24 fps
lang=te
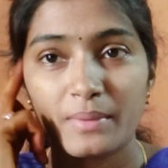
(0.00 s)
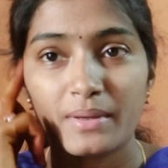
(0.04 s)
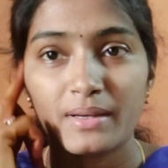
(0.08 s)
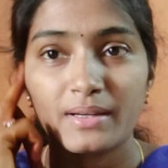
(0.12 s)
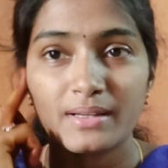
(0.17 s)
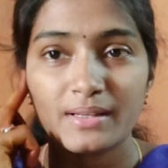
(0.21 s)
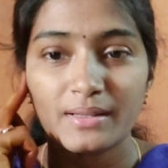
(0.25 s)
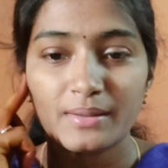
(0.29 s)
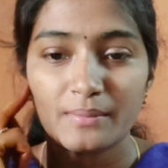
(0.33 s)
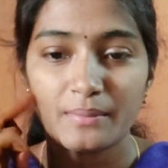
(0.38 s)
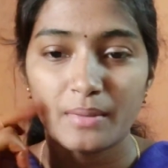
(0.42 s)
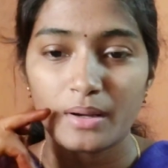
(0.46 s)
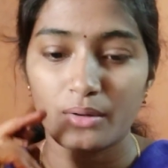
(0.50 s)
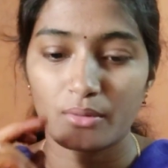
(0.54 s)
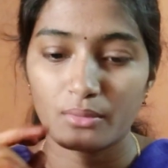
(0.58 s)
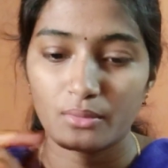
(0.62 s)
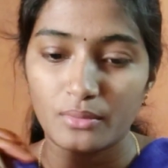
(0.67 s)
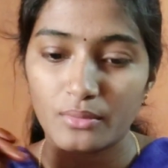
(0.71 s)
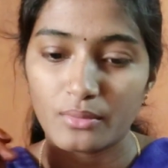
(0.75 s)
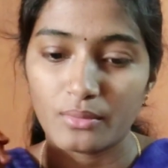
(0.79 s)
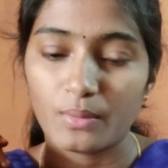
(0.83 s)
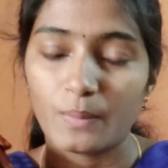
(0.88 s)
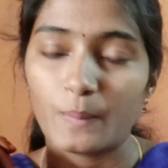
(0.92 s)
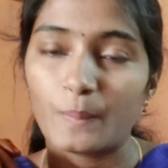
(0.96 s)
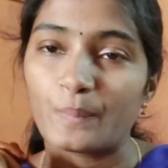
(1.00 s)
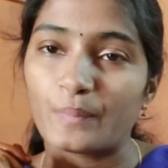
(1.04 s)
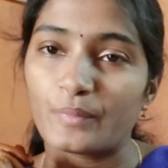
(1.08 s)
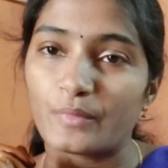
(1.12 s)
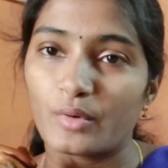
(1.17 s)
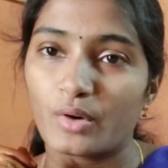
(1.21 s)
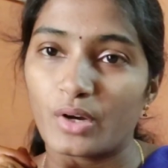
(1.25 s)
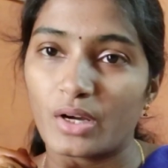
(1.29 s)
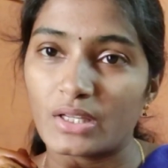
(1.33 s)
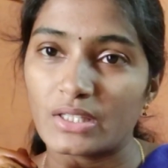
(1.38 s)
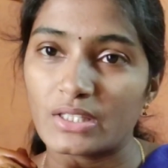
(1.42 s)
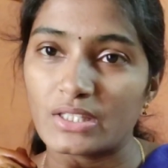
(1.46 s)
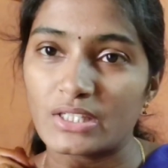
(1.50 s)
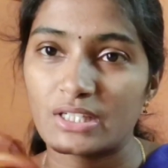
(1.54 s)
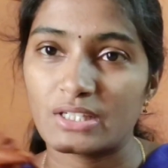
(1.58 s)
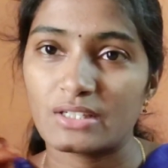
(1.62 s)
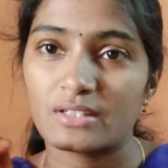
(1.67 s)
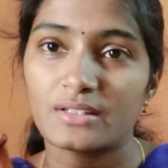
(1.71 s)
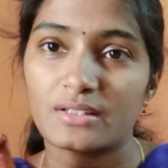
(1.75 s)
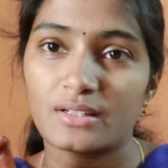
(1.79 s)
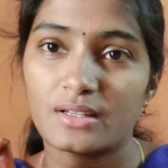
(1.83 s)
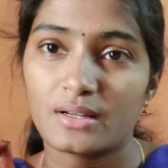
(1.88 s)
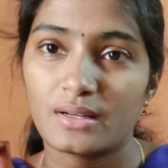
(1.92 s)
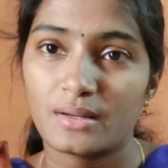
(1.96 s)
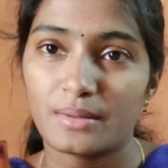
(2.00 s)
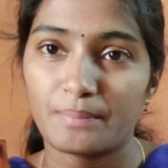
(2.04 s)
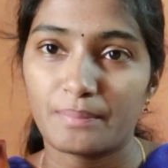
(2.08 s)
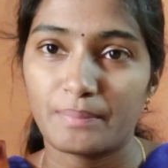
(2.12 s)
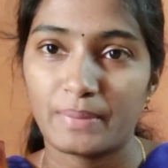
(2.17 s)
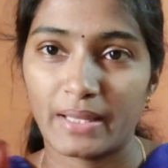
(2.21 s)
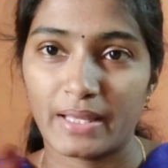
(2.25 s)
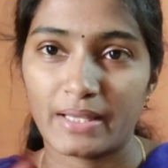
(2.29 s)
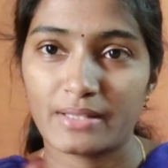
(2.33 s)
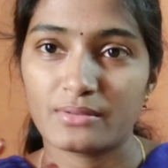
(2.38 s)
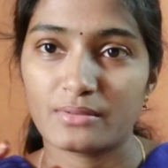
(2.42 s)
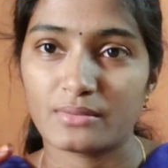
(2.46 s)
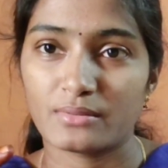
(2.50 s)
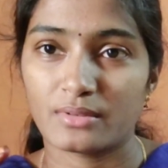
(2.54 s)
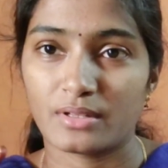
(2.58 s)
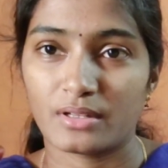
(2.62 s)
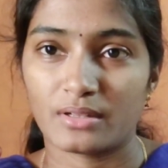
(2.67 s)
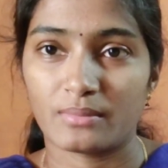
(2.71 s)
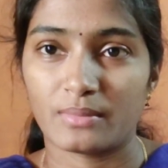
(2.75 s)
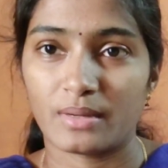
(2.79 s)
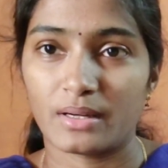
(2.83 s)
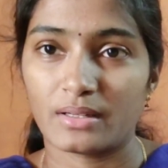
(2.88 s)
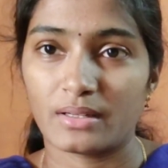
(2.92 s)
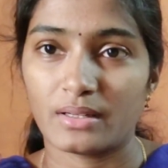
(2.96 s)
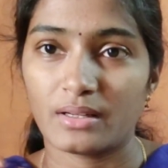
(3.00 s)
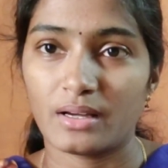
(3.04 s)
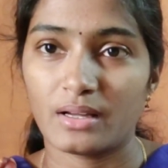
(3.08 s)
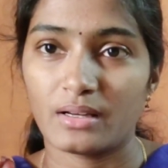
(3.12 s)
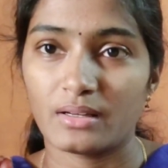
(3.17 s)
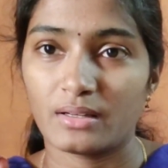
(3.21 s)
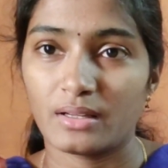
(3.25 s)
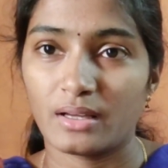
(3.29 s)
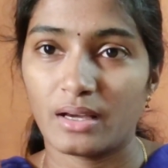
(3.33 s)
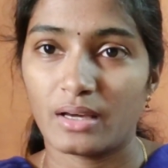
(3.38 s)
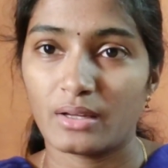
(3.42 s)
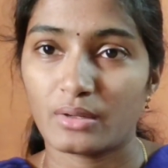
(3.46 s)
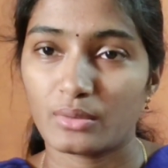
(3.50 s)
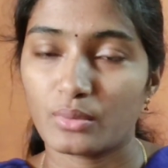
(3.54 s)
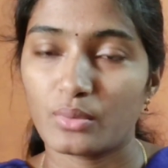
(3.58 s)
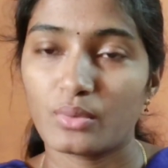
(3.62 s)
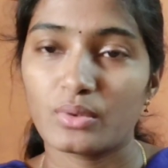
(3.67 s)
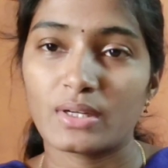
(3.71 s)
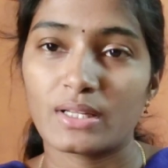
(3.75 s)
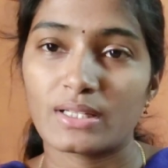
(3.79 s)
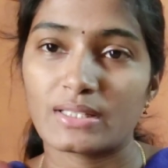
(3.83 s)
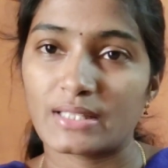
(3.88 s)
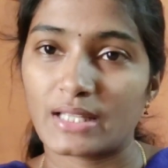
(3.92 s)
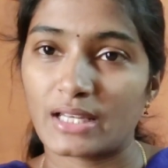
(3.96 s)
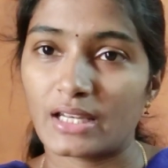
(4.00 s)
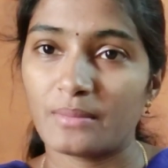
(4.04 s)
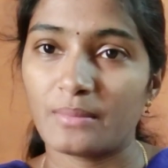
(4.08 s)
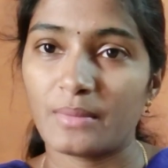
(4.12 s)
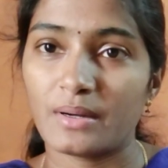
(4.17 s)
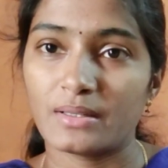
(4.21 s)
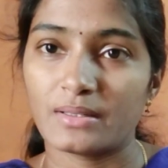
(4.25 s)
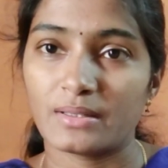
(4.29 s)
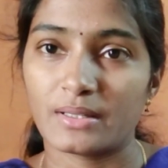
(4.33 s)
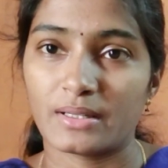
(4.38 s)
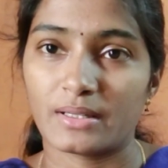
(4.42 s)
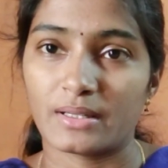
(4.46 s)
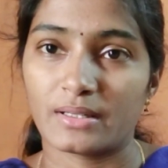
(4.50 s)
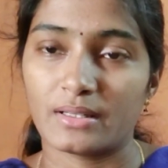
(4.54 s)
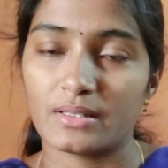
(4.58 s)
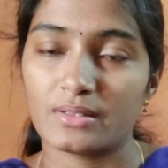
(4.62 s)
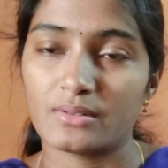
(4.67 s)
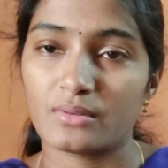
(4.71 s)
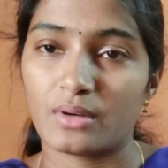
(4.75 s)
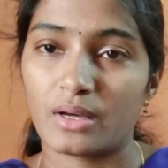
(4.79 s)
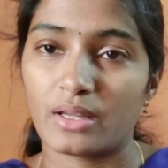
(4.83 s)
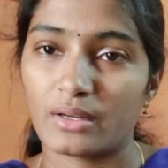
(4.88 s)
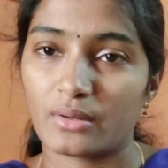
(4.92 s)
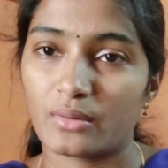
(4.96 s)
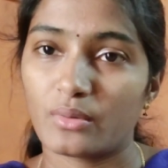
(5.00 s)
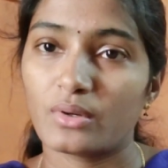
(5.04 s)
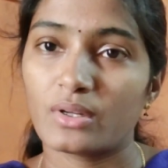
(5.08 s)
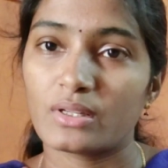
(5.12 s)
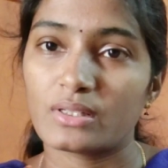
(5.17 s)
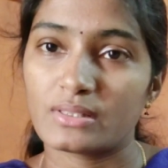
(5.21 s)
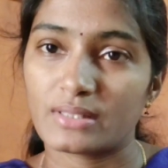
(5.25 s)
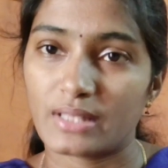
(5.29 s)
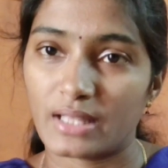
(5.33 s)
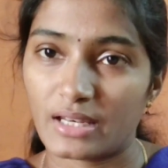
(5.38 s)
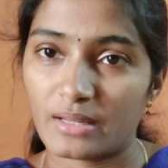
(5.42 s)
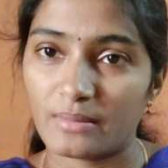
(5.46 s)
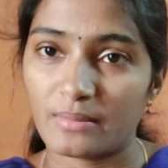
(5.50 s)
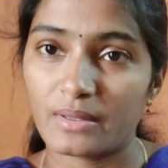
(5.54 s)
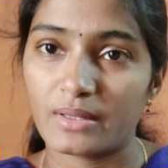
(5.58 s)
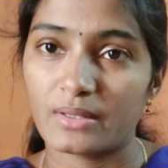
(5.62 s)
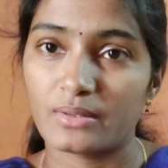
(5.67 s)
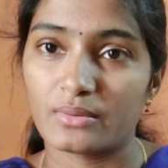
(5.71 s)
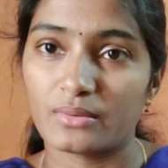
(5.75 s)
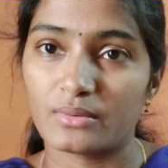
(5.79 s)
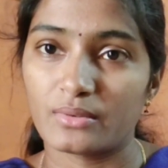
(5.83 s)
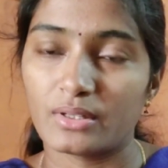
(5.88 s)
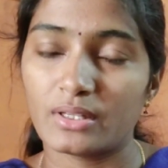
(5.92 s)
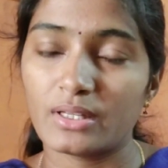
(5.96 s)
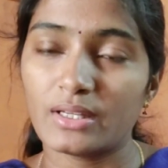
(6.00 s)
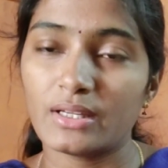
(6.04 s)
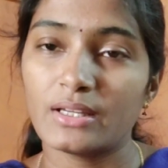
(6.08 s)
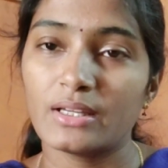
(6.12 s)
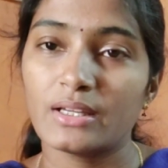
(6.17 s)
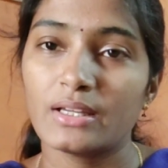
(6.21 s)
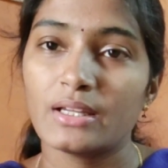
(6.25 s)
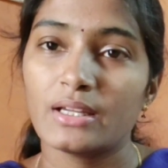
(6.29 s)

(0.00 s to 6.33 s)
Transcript: ఏమంటే మాకు ఒక చిన్న ప్లేస్ ఉందనమాట అంటే అరకుంట స్థలం అంటారు కదా సో అరకుంట స్థలం అనేది ఉంది